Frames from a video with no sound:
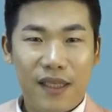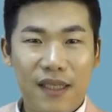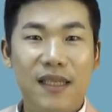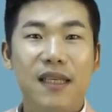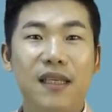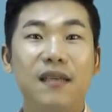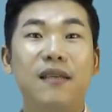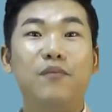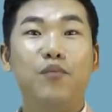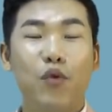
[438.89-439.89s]

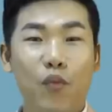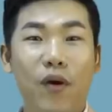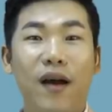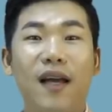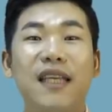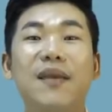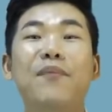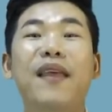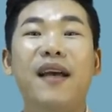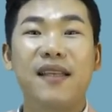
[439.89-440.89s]
이 부모가
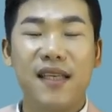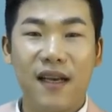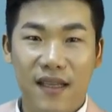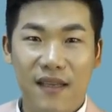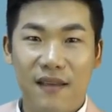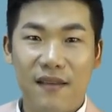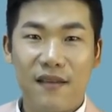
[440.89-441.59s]
임대한 기간이